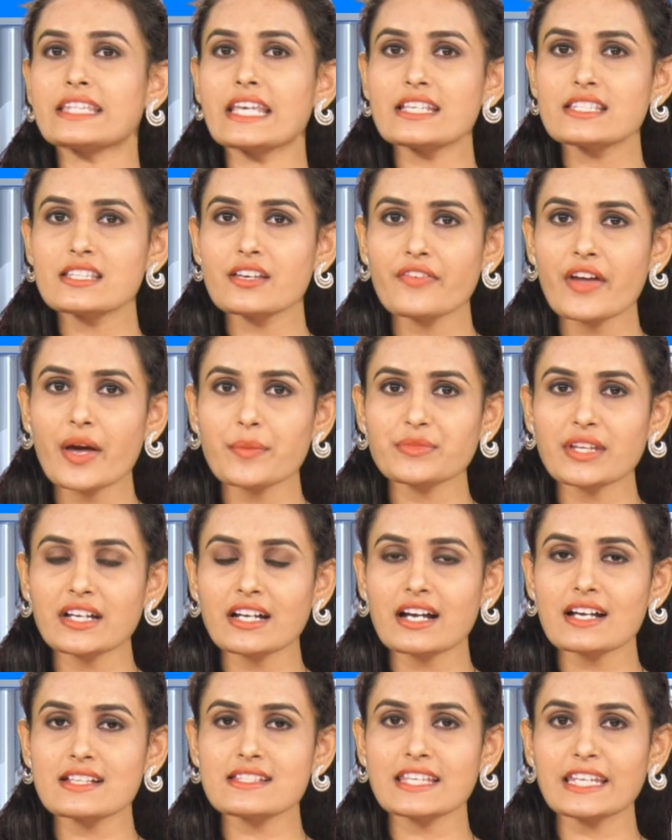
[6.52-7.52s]

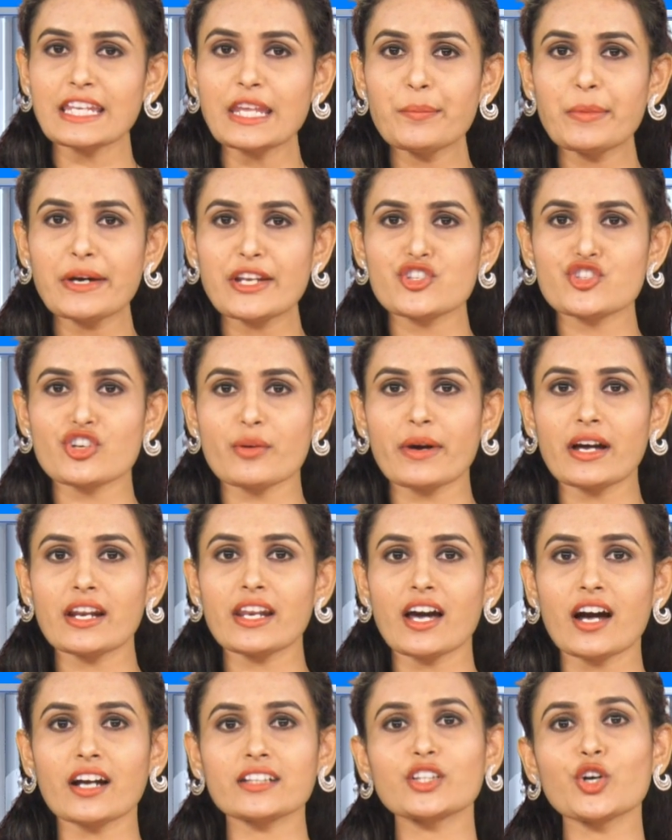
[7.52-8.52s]
దేశవ్యాప్తంగా సినీ పరిశ్రమ
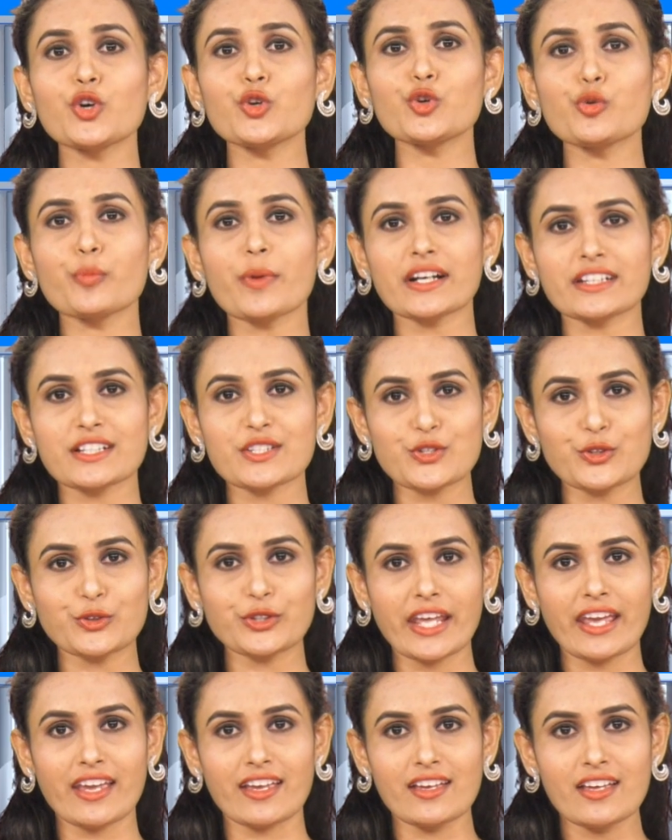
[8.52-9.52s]
లాక్డౌన్ను
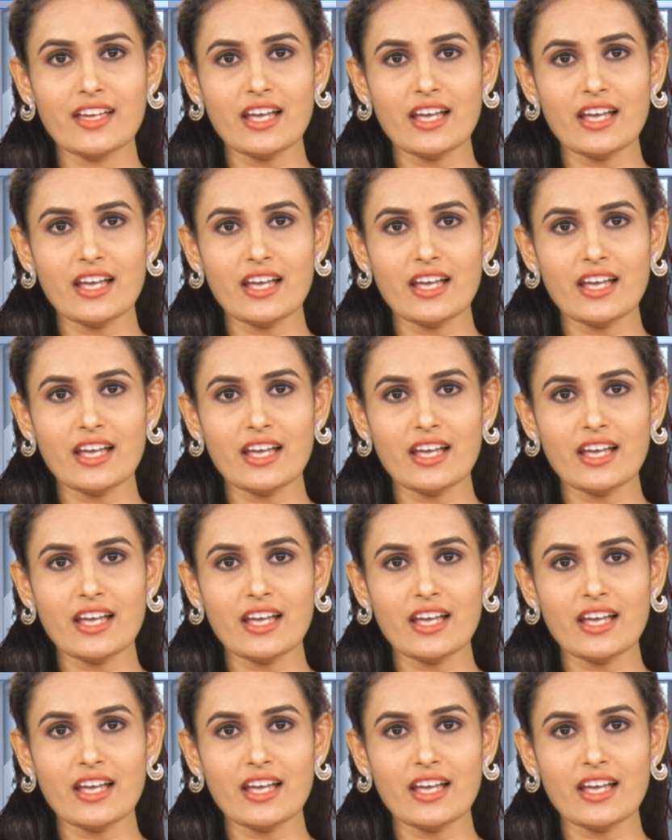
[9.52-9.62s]
పాటిస్తుంటే